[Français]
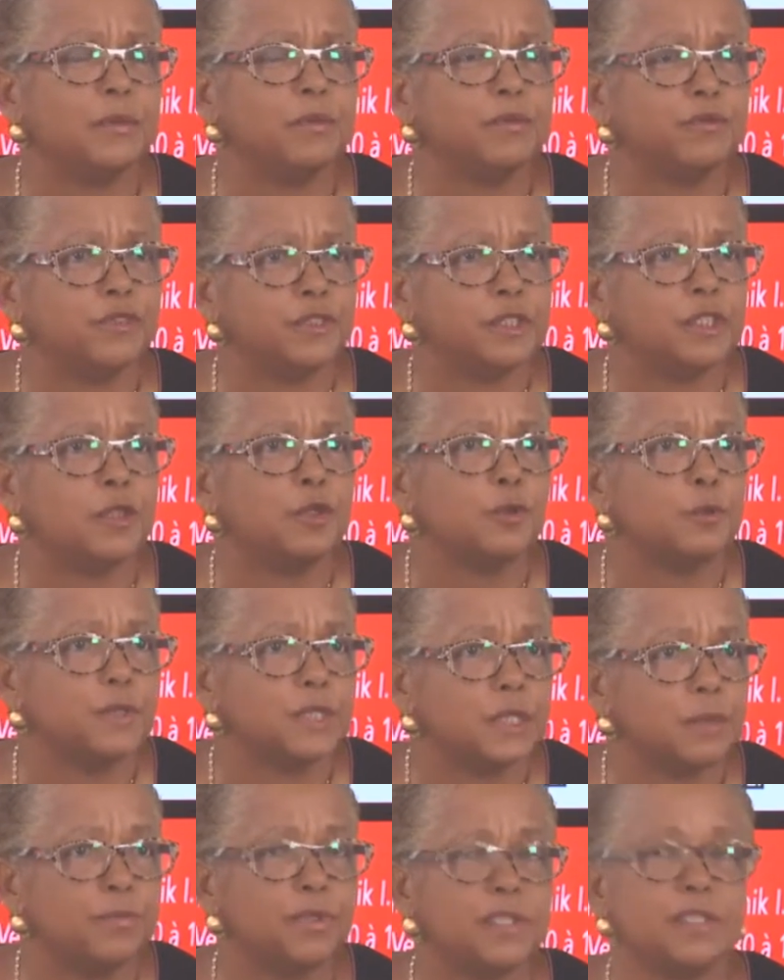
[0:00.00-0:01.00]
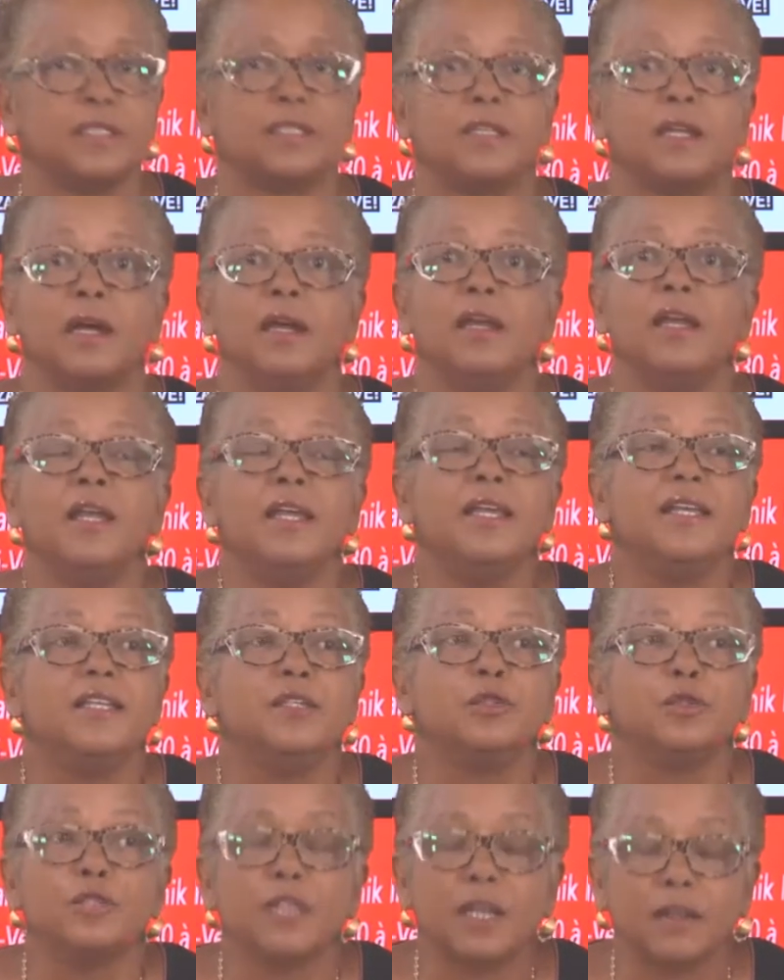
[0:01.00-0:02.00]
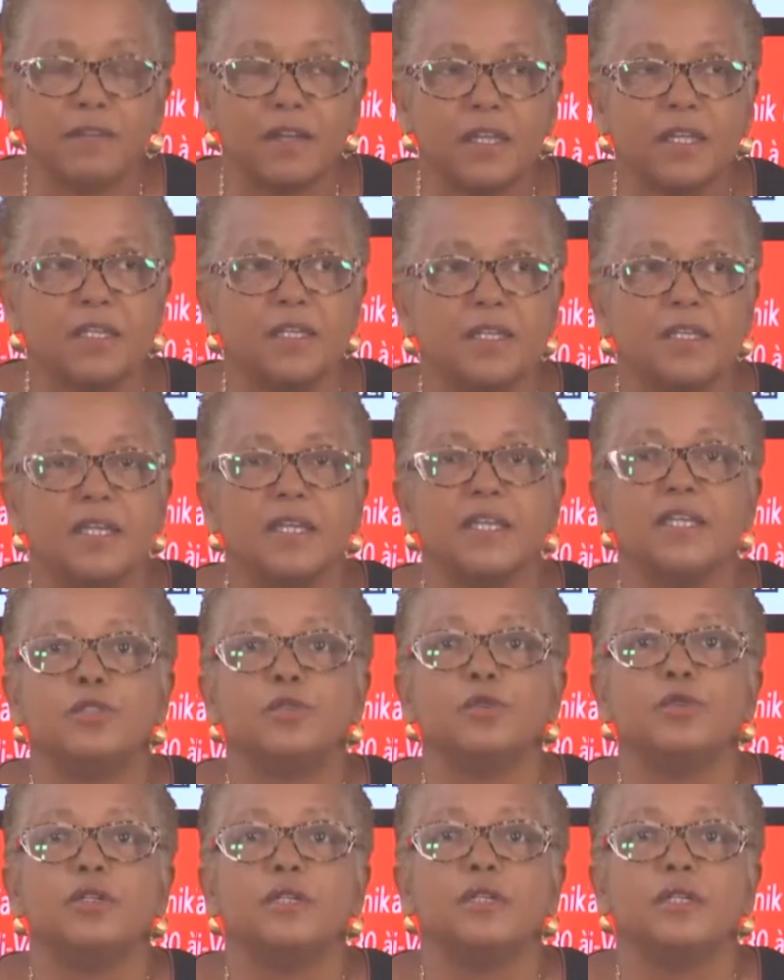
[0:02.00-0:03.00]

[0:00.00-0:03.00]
des professionnels du BTP, etc. Ils ont travaillé et ils ont